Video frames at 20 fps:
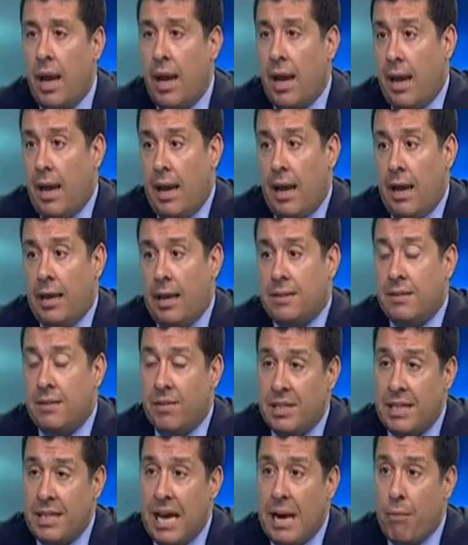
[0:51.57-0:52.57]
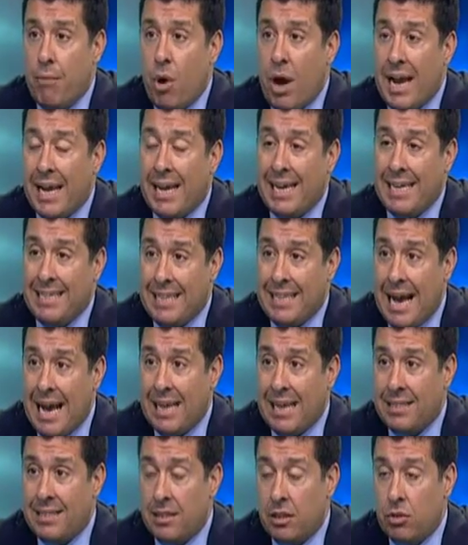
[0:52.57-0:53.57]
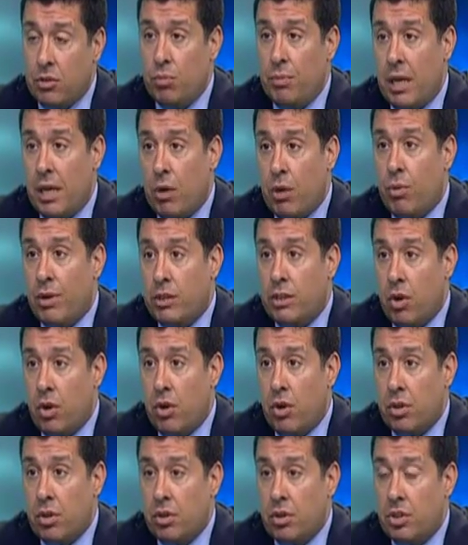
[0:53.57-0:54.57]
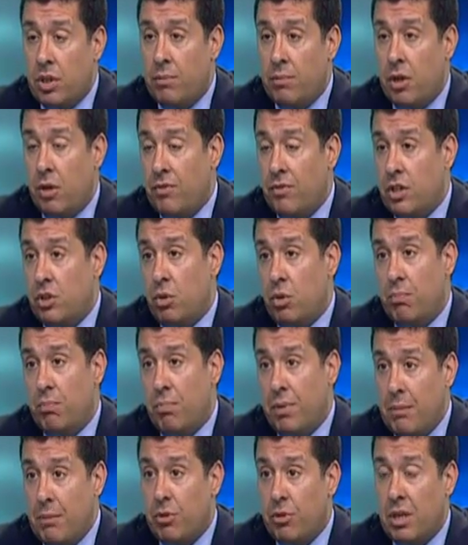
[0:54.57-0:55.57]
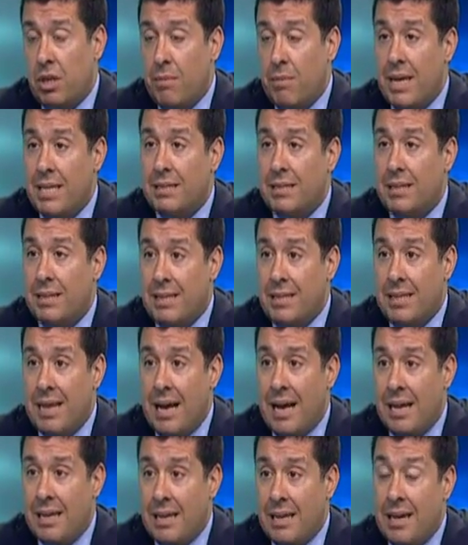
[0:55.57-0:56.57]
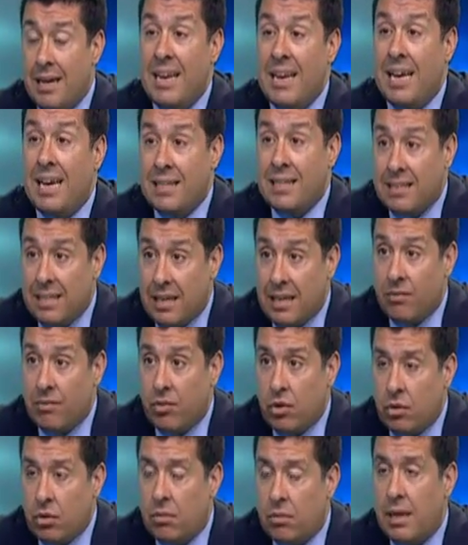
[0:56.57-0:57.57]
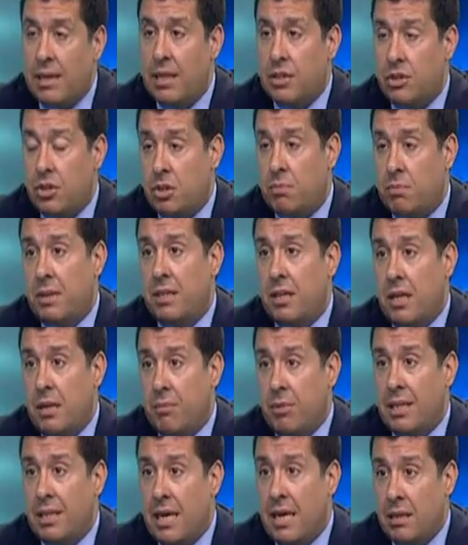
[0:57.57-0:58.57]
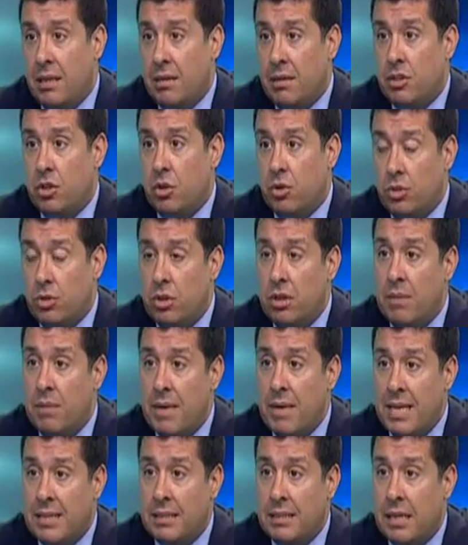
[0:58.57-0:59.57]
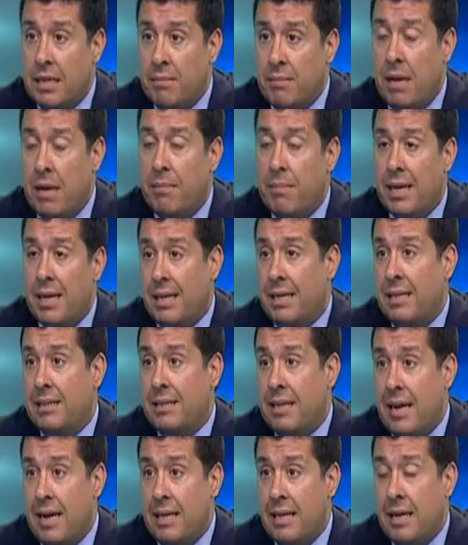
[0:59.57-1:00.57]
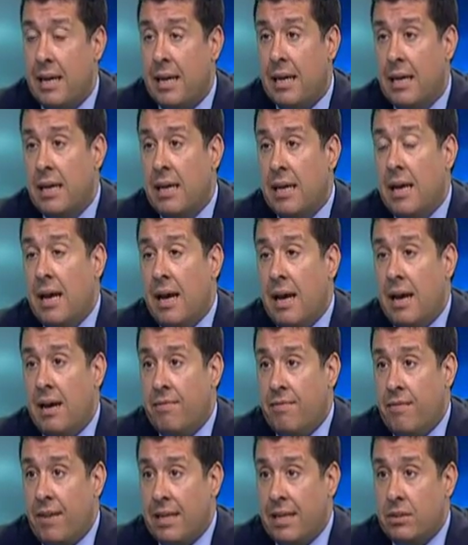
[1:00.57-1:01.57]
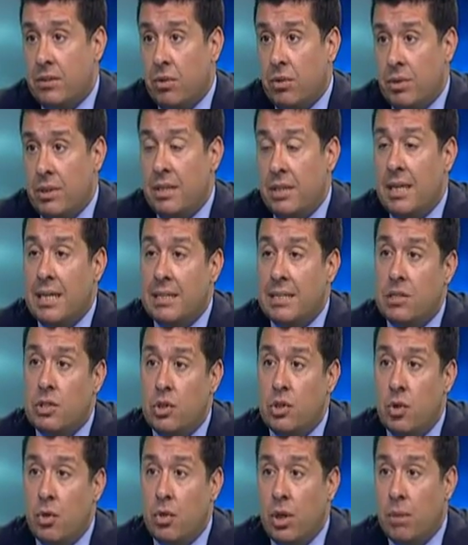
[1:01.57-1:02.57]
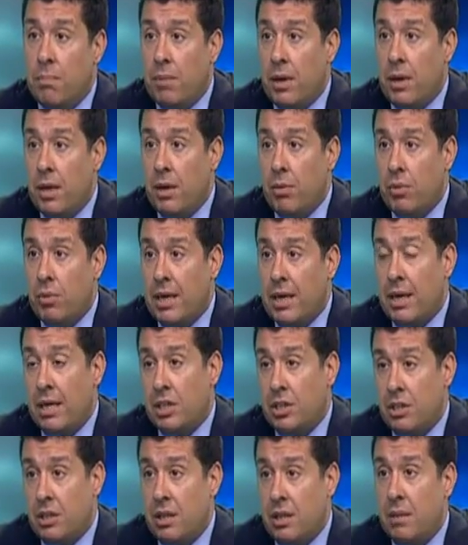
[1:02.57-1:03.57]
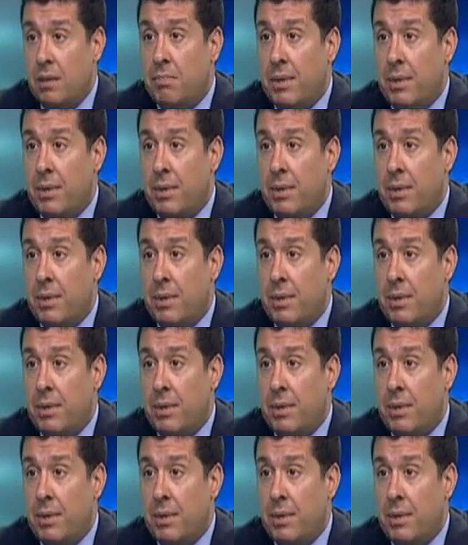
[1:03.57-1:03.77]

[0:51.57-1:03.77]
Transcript: e se vediamo anche i dati del 2014 abbiamo visto un primo trimestre in Italia negativo, adesso aspetteremo avremo i dati del secondo trimestre, ma la Banca d'Italia ha fatto indicazione per una crescita del